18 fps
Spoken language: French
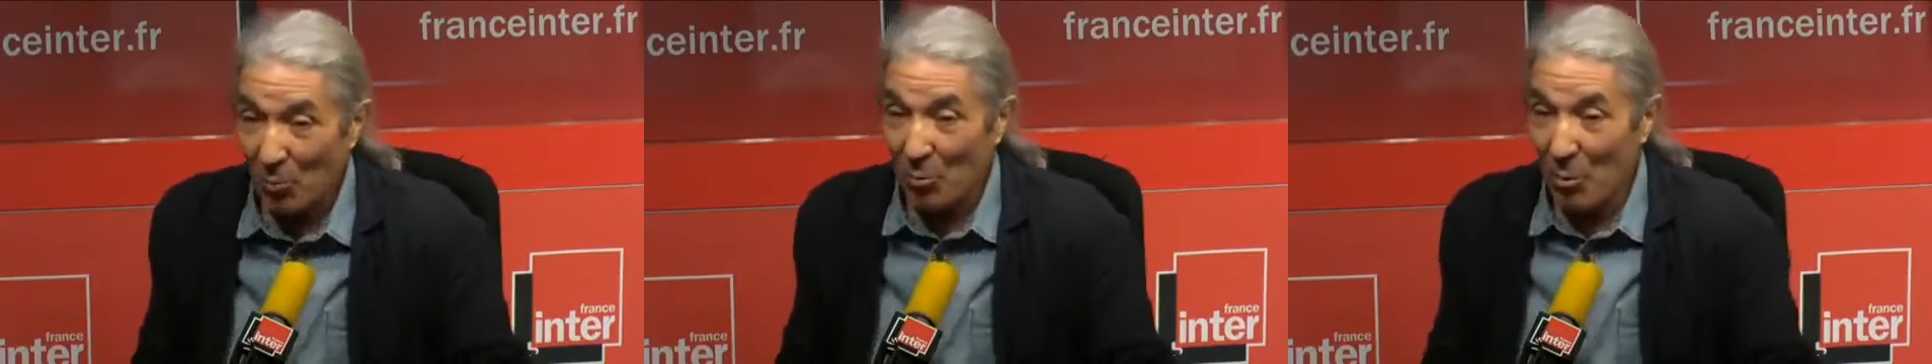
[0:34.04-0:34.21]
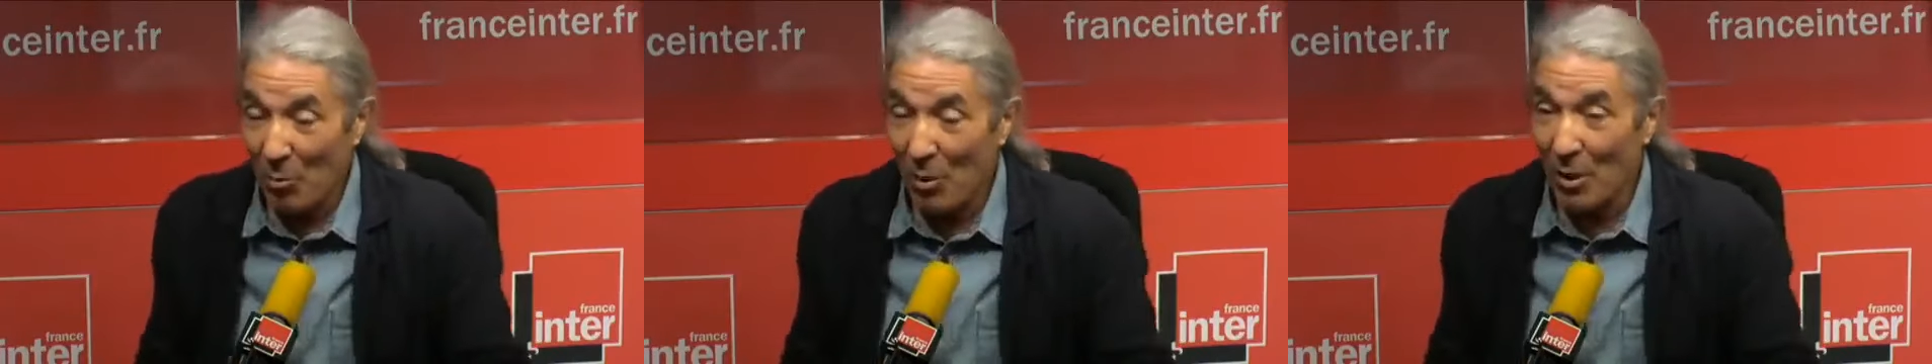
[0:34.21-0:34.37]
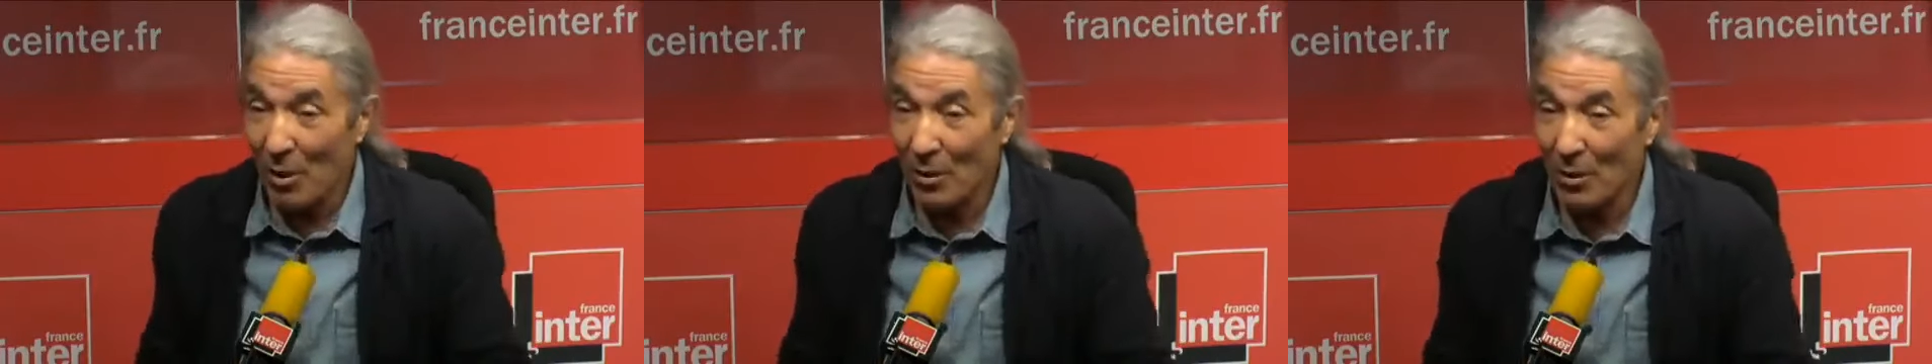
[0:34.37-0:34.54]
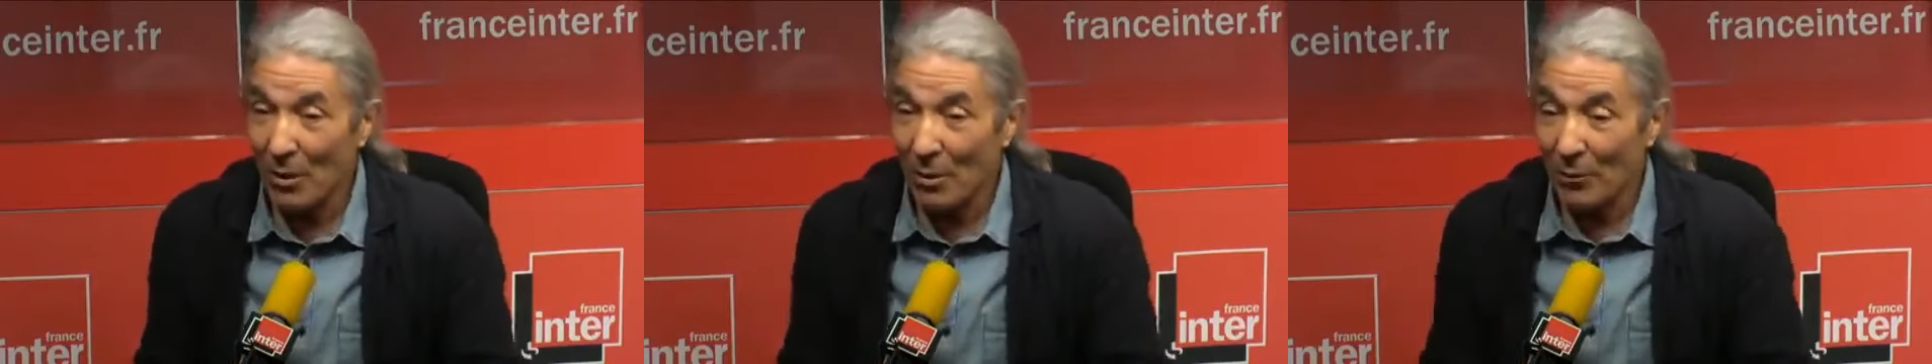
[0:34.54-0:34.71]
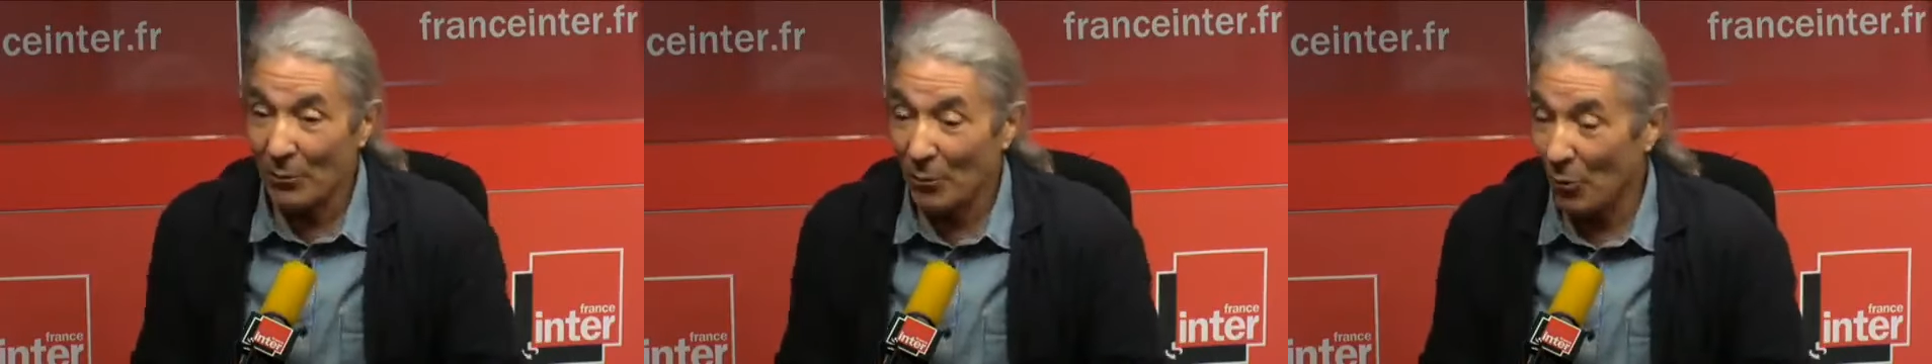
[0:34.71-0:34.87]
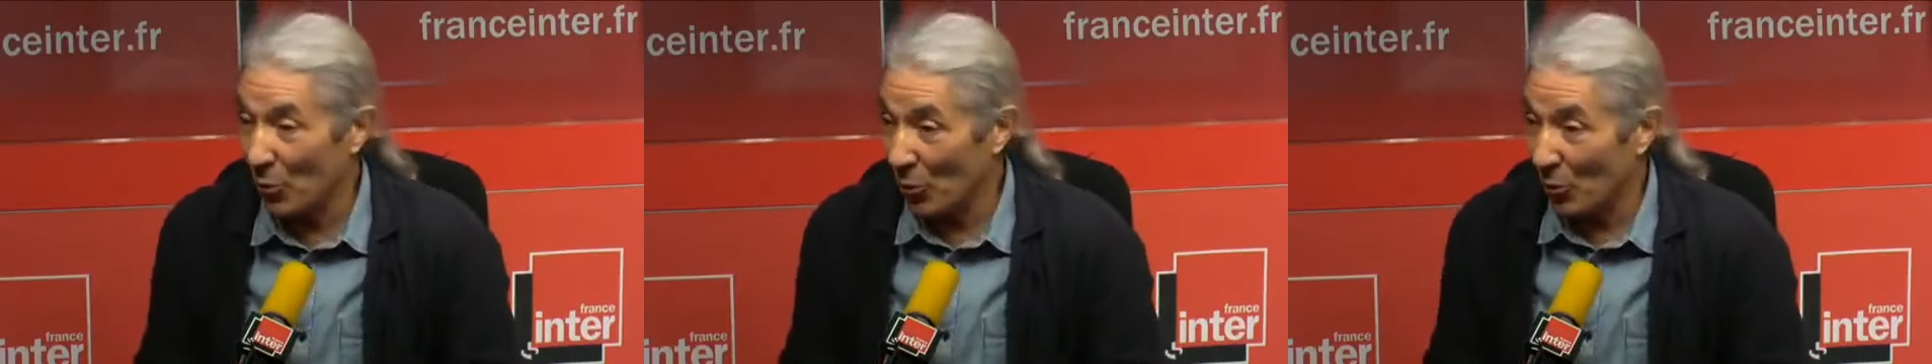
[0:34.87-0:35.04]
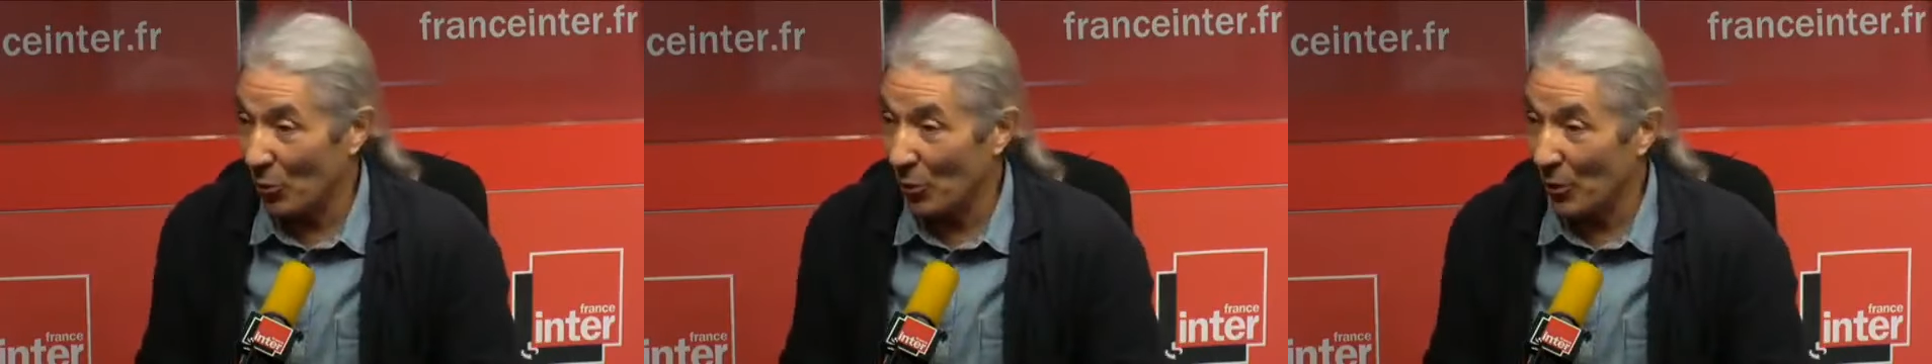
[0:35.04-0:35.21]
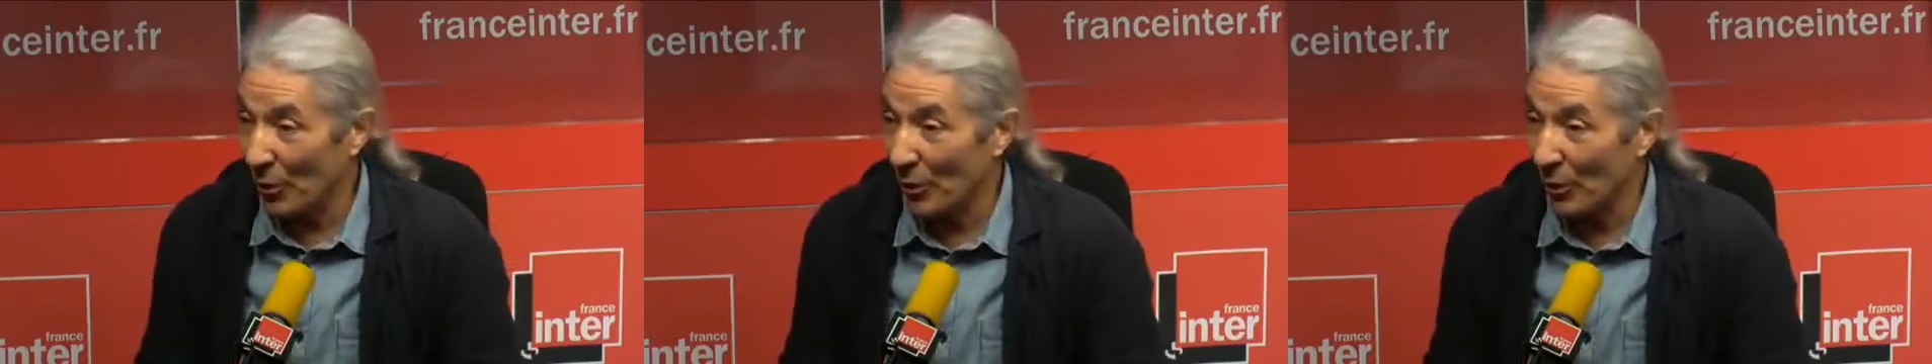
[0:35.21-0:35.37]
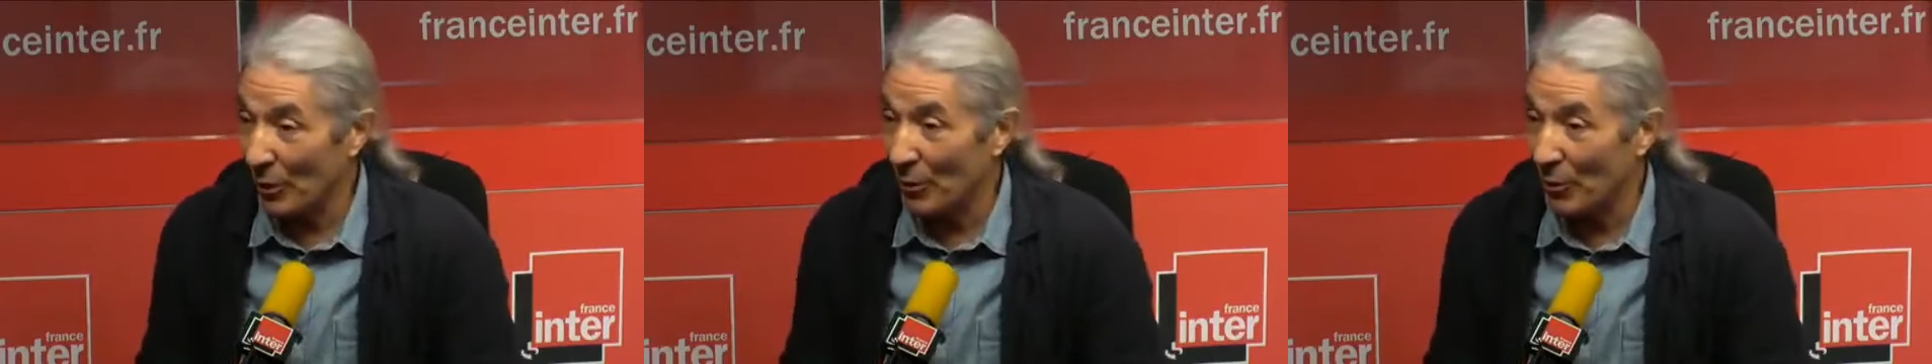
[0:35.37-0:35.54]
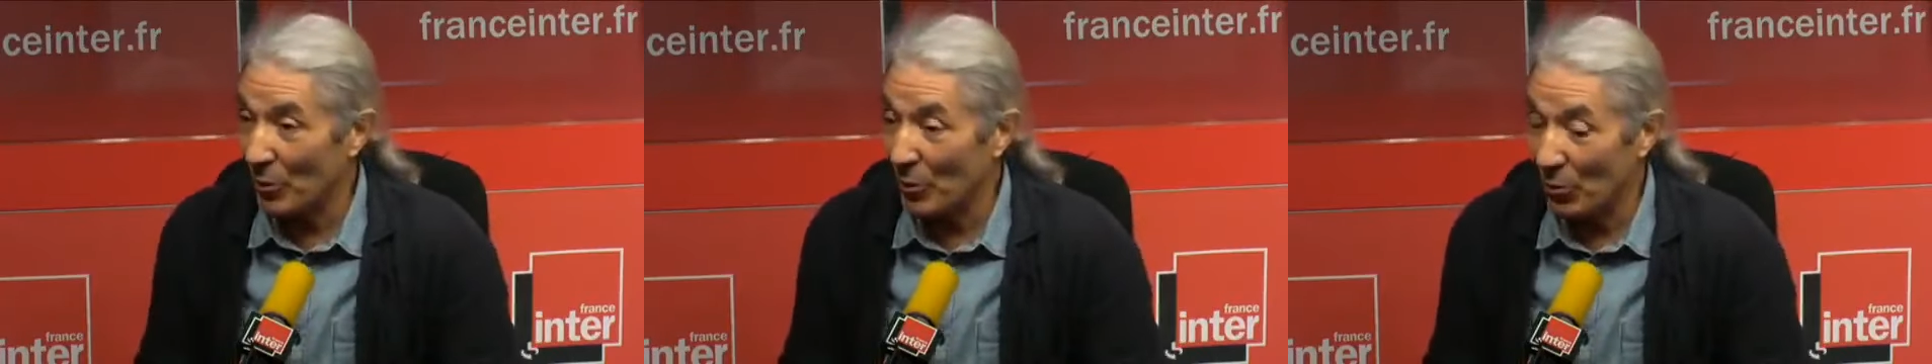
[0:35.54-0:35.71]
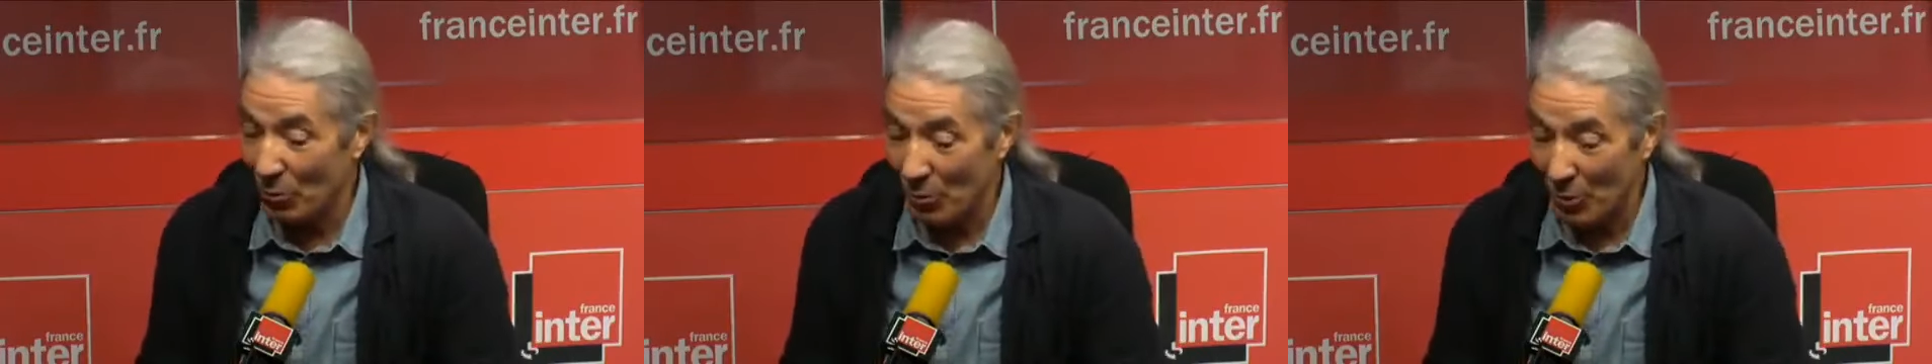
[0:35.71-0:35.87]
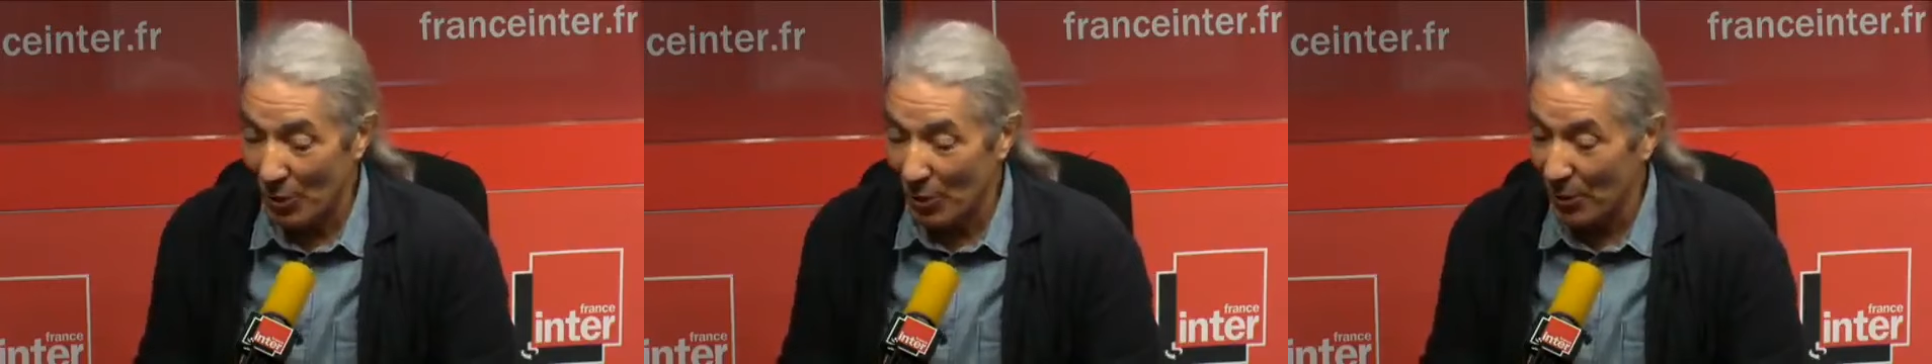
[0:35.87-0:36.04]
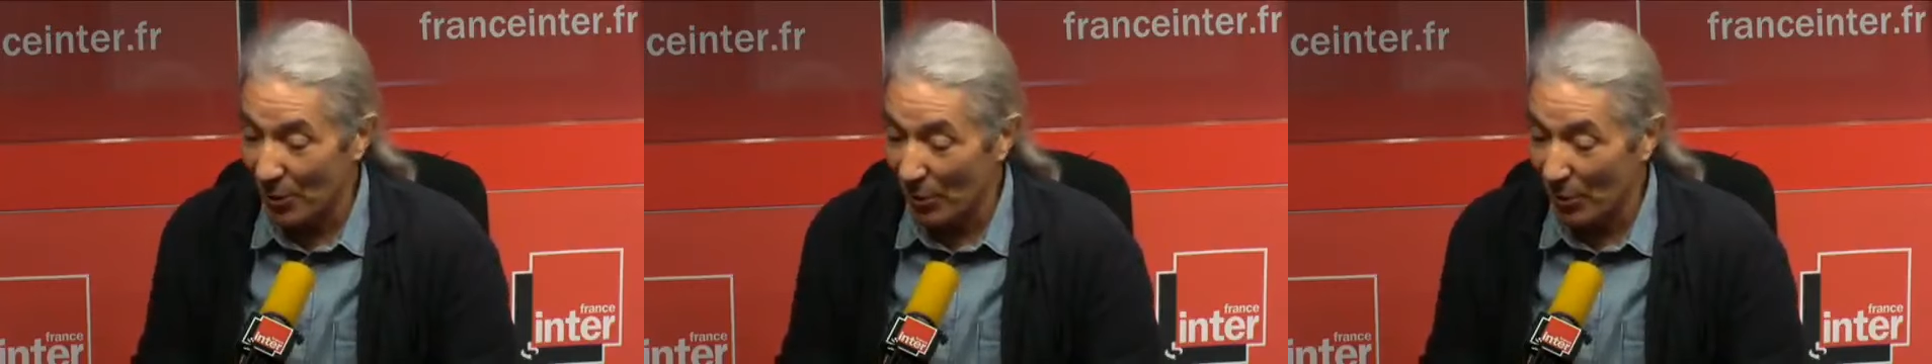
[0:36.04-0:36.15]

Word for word: on ne peut pas fonctionner sous